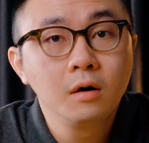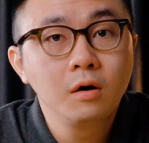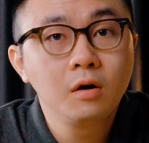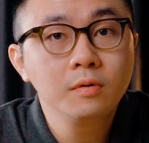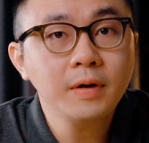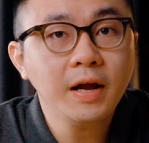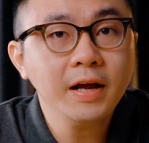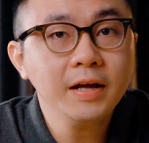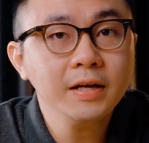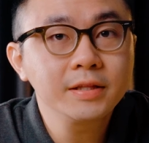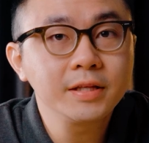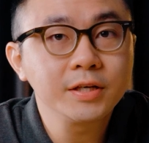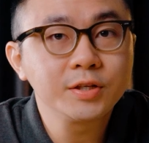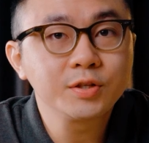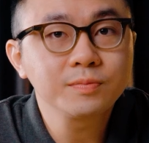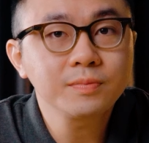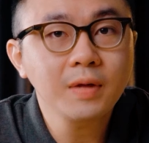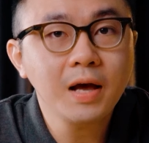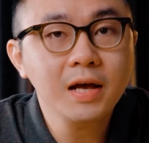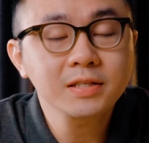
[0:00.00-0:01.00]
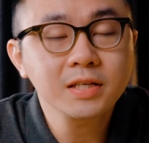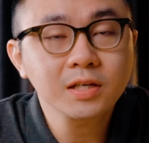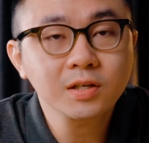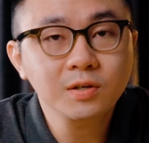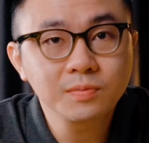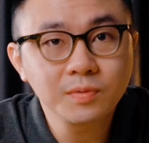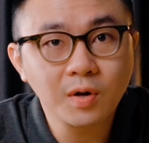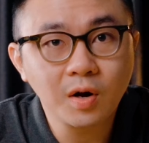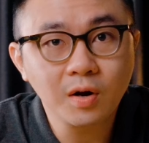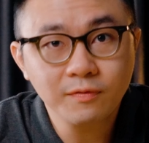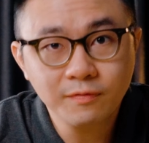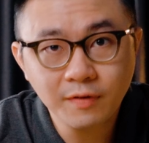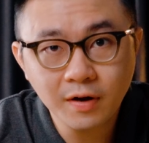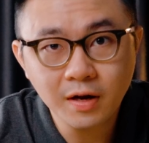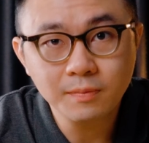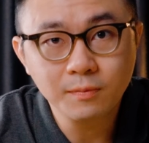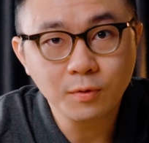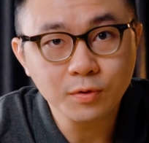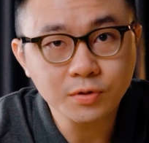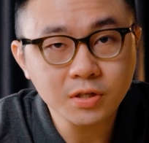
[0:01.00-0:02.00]
Hôm nay thì chúng ta sẽ cùng nói
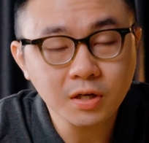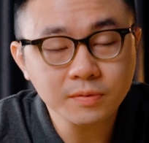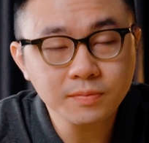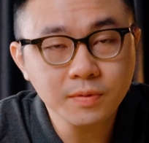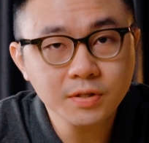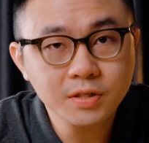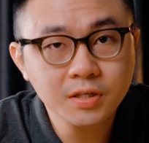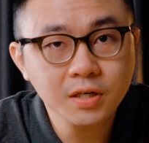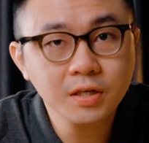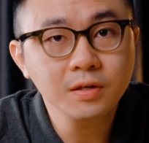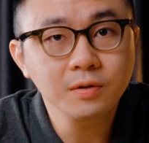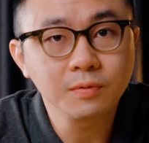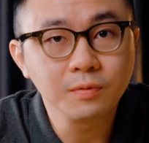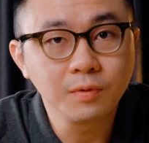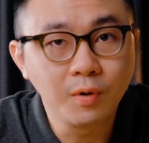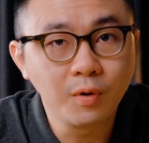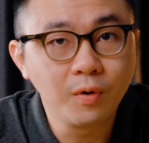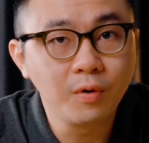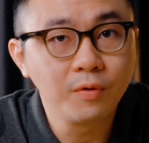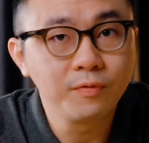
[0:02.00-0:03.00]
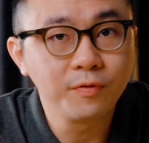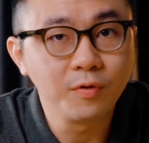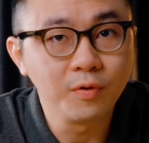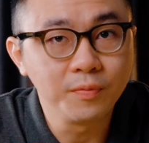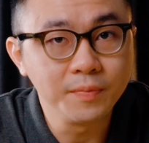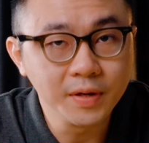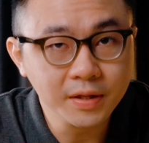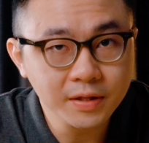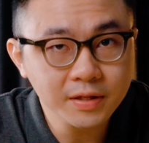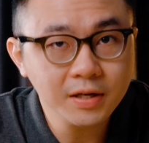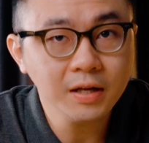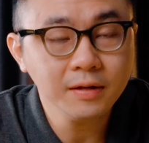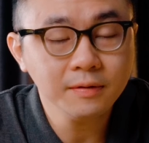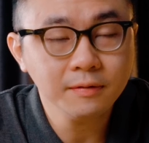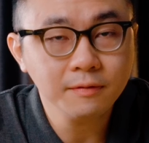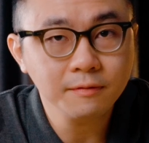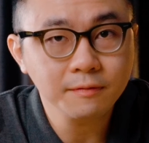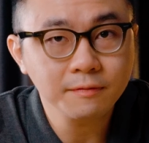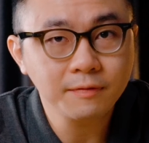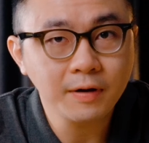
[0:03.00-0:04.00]
về một trong những chiếc đồng hồ phổ biến nhất
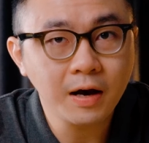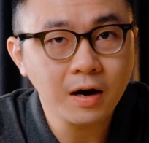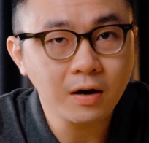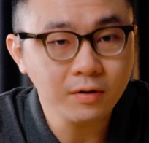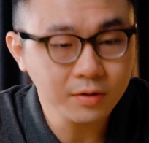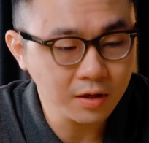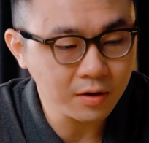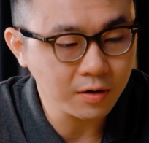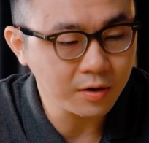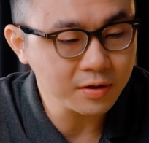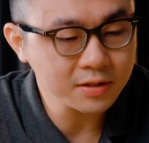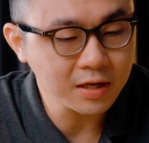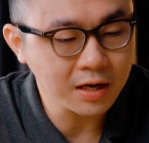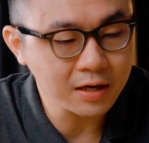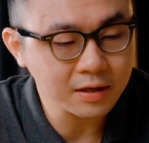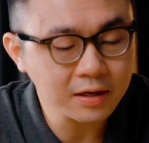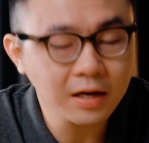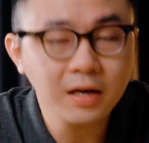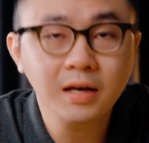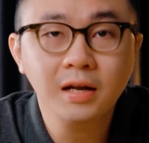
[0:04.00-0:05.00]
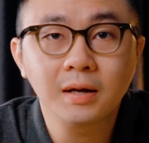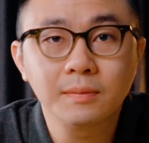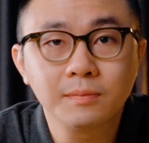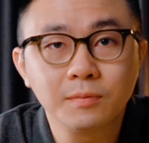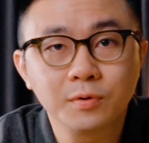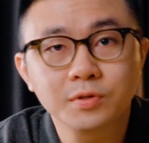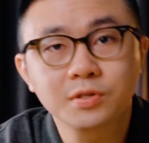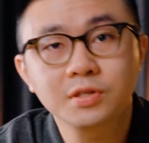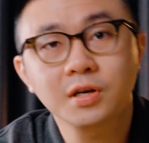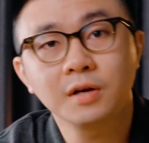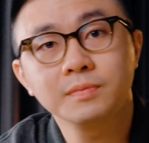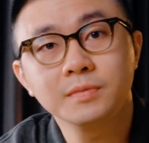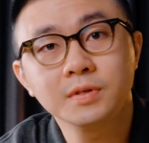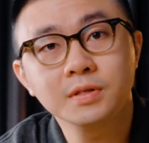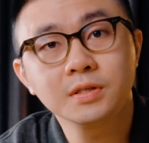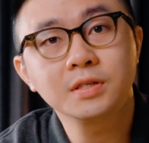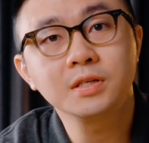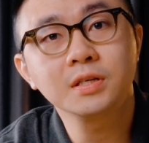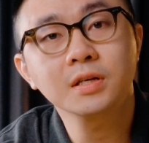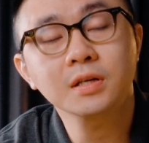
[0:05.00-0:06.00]
và có thể nói rằng đây là một trong
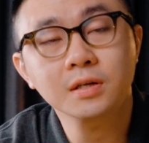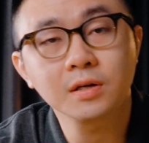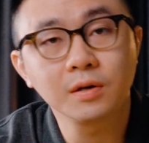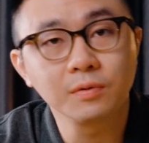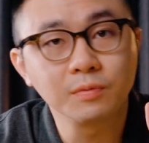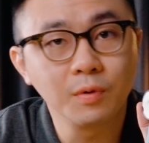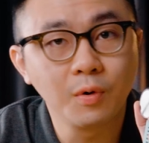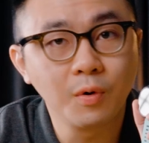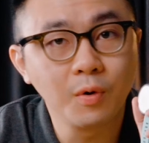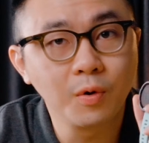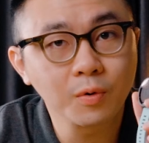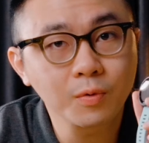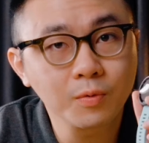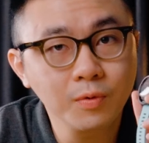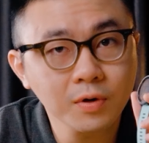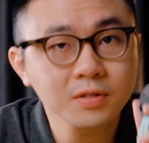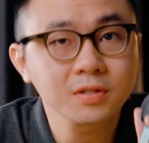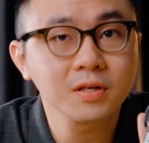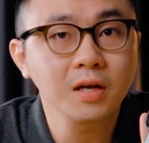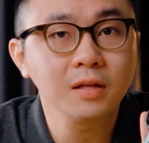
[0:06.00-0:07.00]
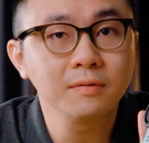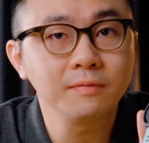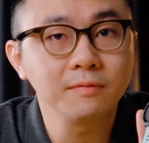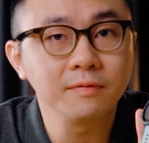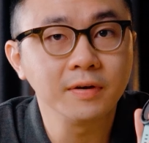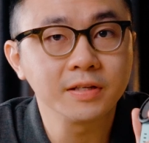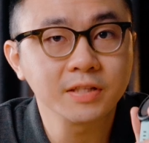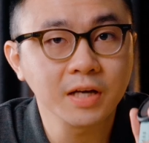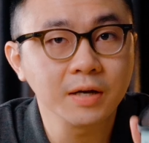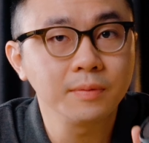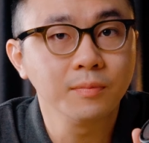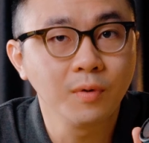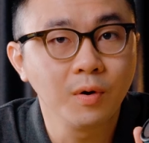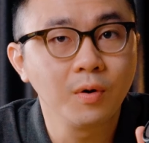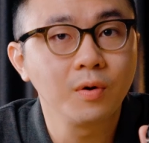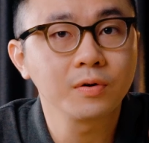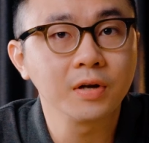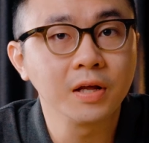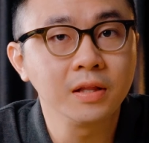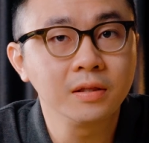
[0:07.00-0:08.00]
những chiếc đồng hồ quốc dân về chạy
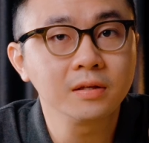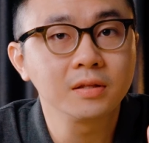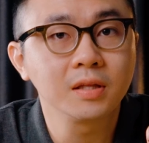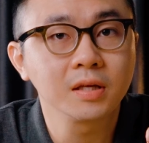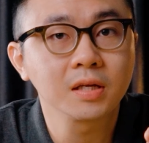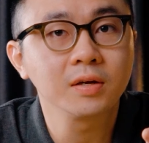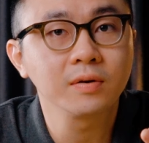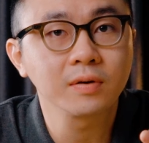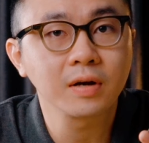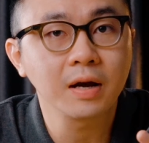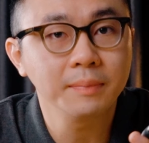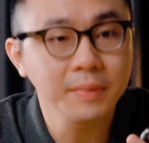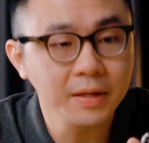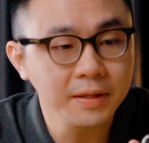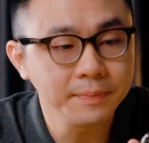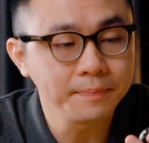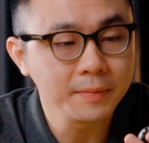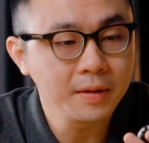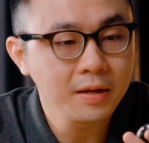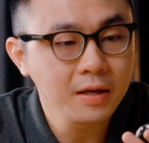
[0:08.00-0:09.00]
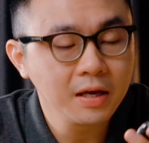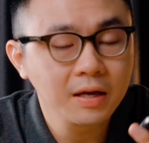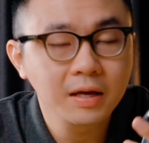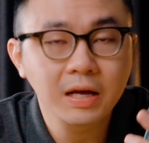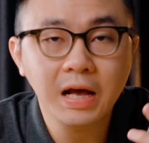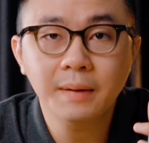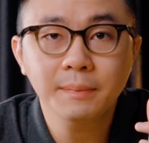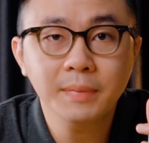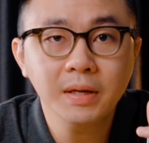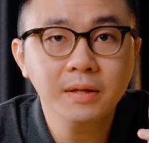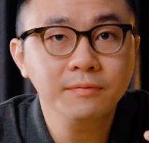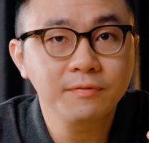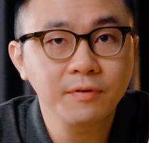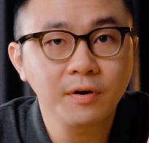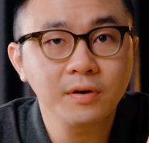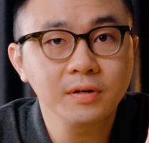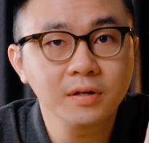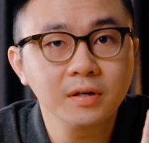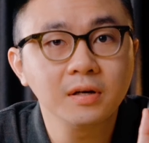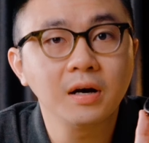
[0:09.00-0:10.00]
bộ đến từ thương hiệu Garmin, Garmin
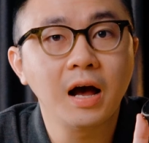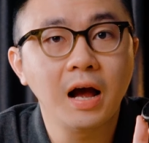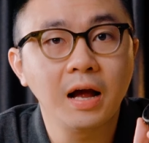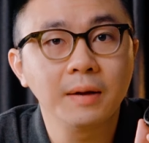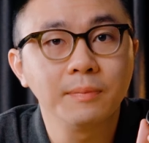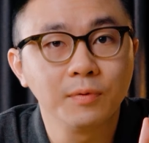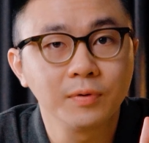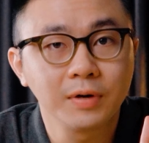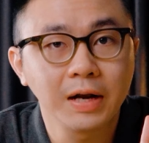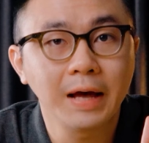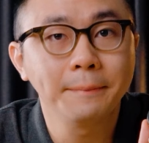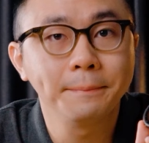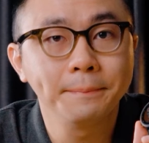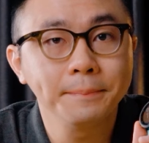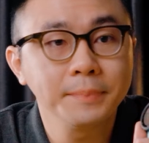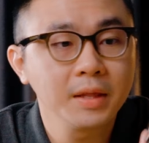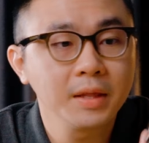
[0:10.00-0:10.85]
Forerunner 245